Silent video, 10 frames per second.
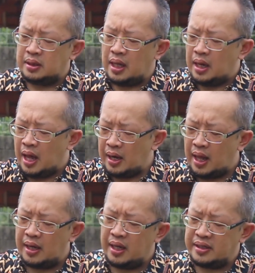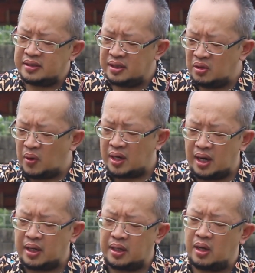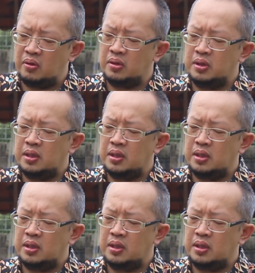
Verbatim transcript: ke hal-hal lainnya di luar Engkau.